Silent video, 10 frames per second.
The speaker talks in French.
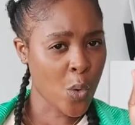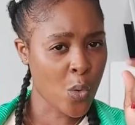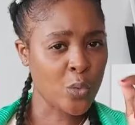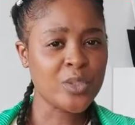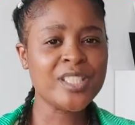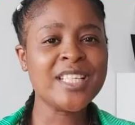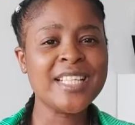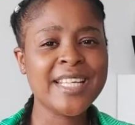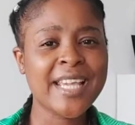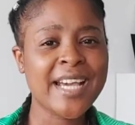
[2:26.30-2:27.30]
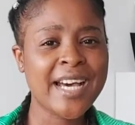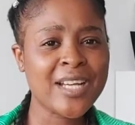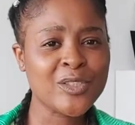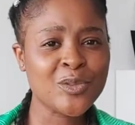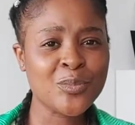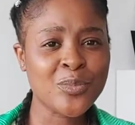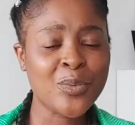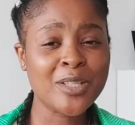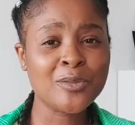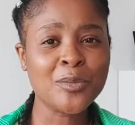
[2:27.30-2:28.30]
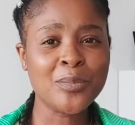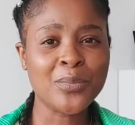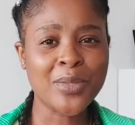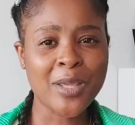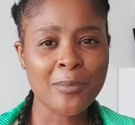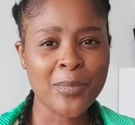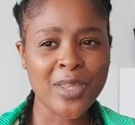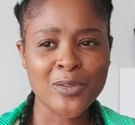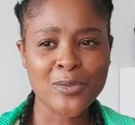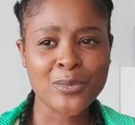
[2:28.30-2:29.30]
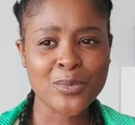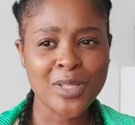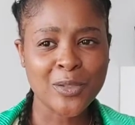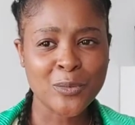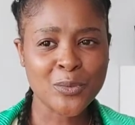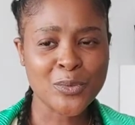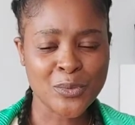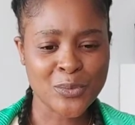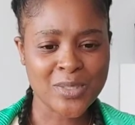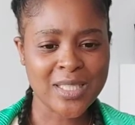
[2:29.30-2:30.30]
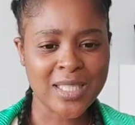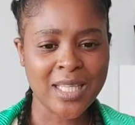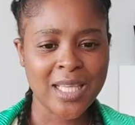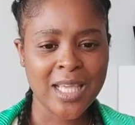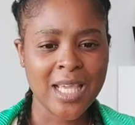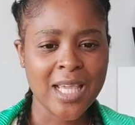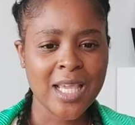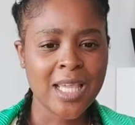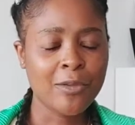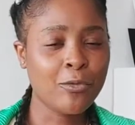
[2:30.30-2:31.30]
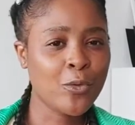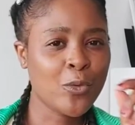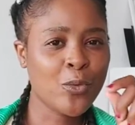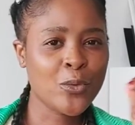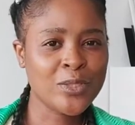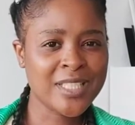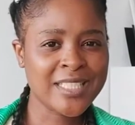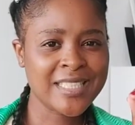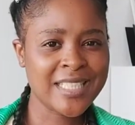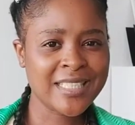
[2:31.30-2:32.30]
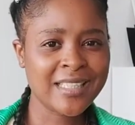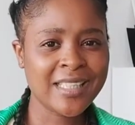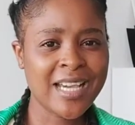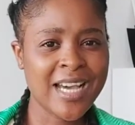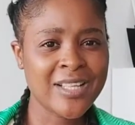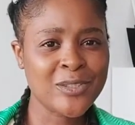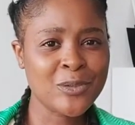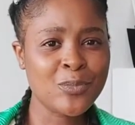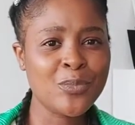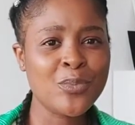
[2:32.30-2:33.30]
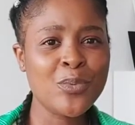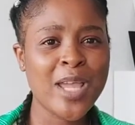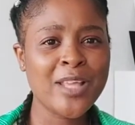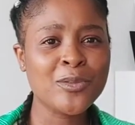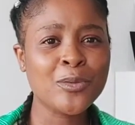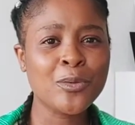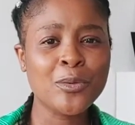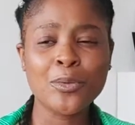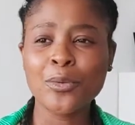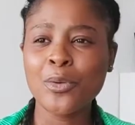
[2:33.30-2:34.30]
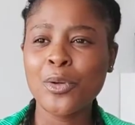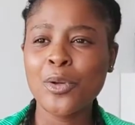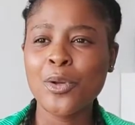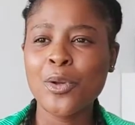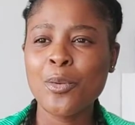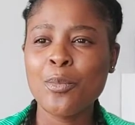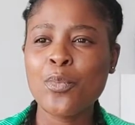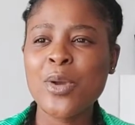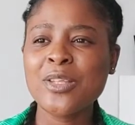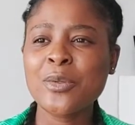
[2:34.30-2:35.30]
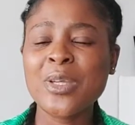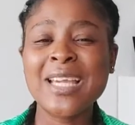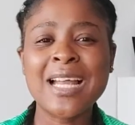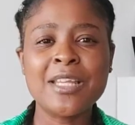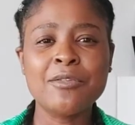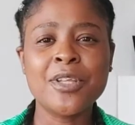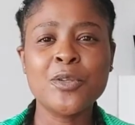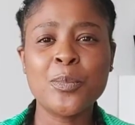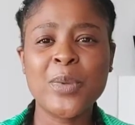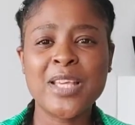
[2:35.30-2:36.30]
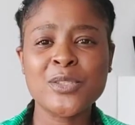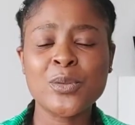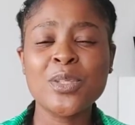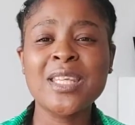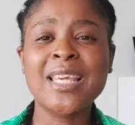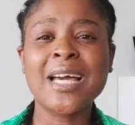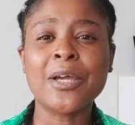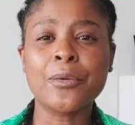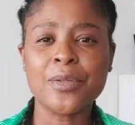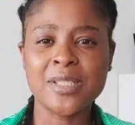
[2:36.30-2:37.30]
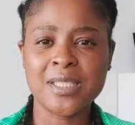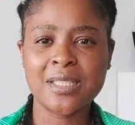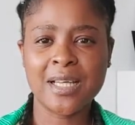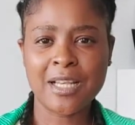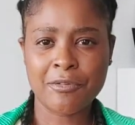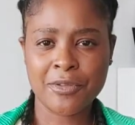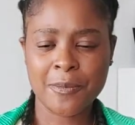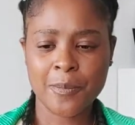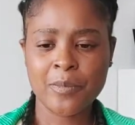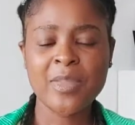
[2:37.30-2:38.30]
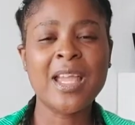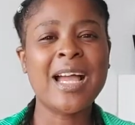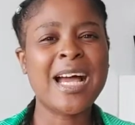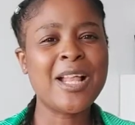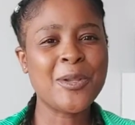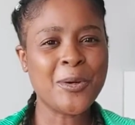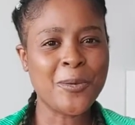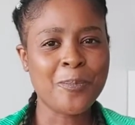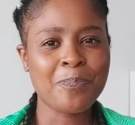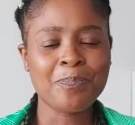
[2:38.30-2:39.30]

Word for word: cocher les cases pour être bien perçu dans notre société. Il faut cocher certaines cases pour être, pour être qualifié de personne qui a réussi dans la vie. Alors,